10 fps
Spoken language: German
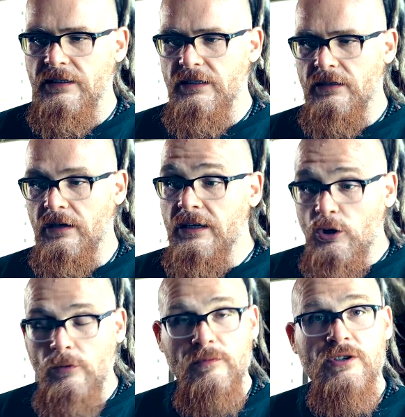die
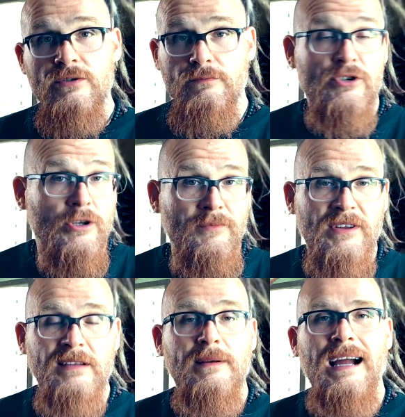Regierung
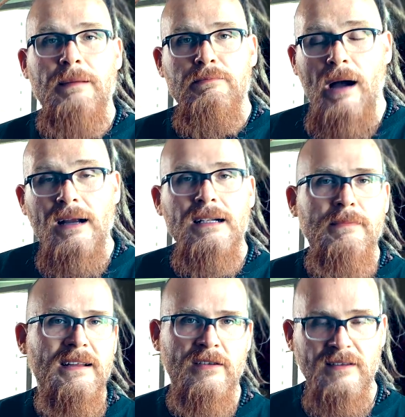bestimmt, dass wir kein Bargeld
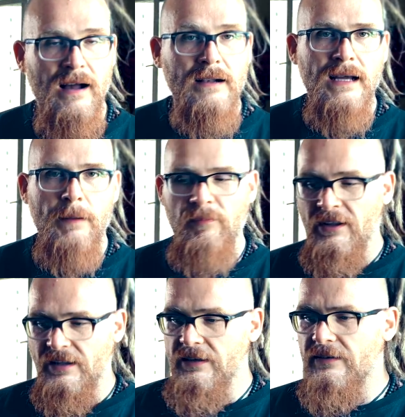mehr zu zahlen haben,
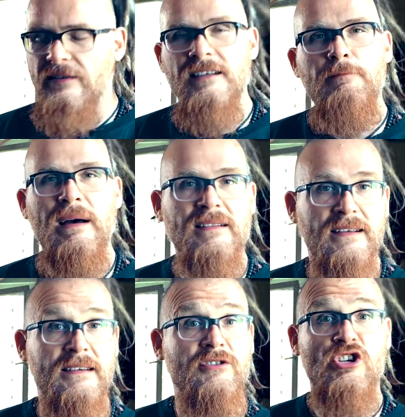dann ist das nicht per
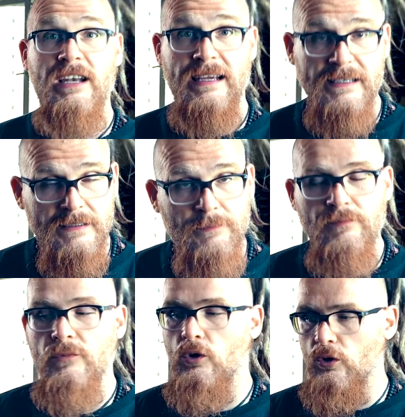se schlecht.
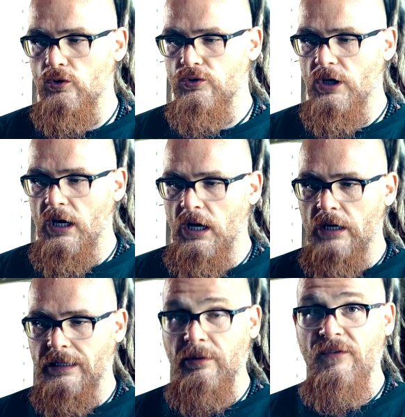Und
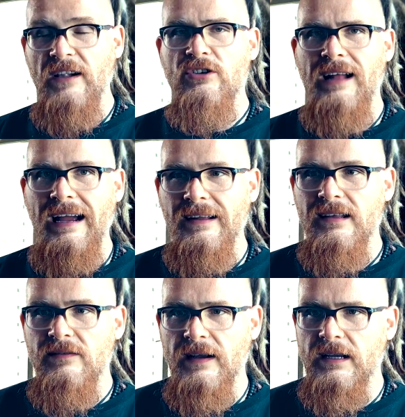damit fällt schon
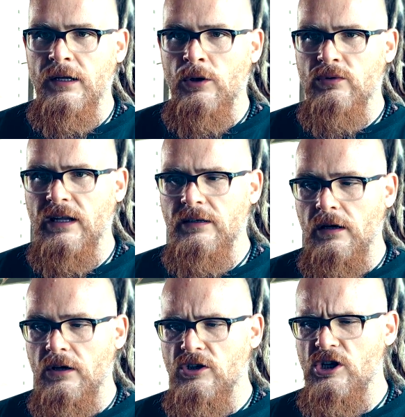einiges weg. Und dann
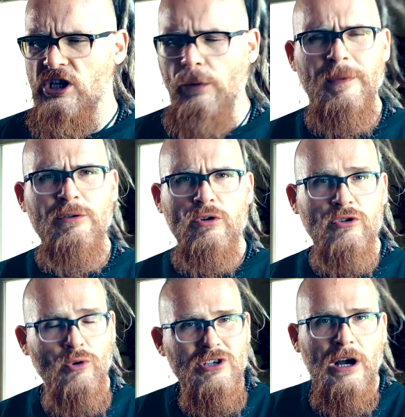schaut man auch
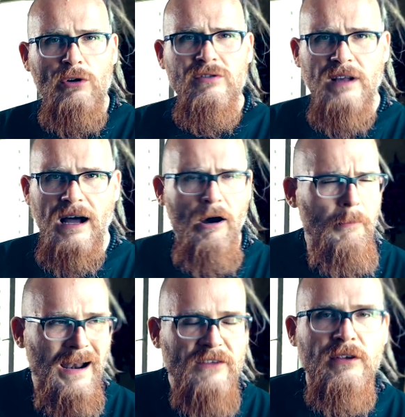durchaus
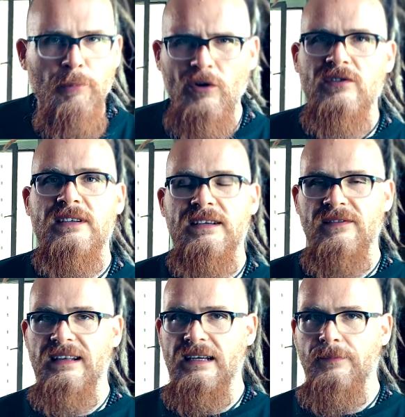mal auf die
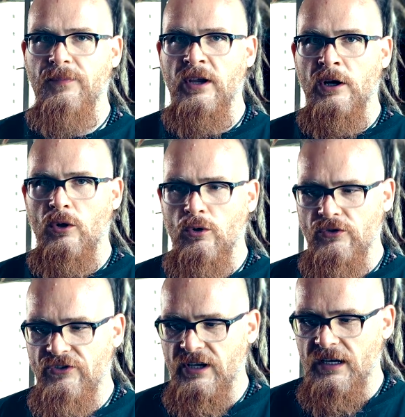positiven Seiten.
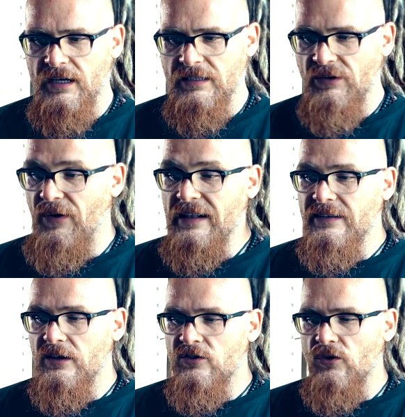Und da
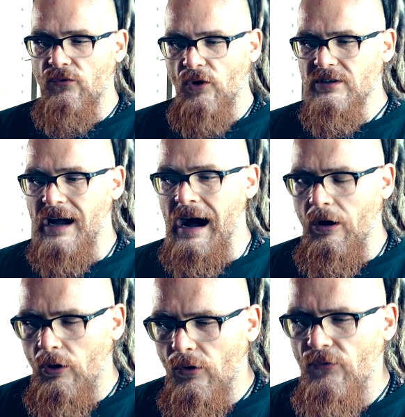fällt sofort
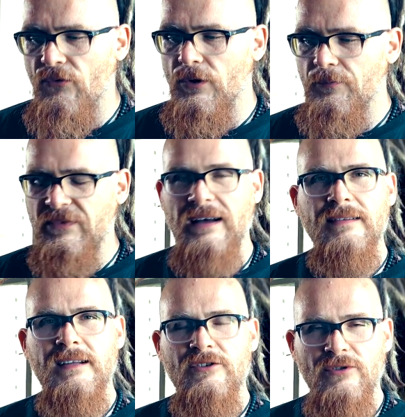auf,
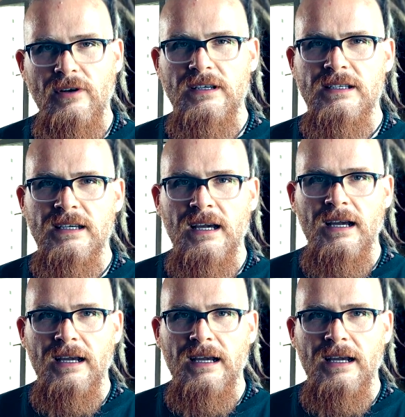dass natürlich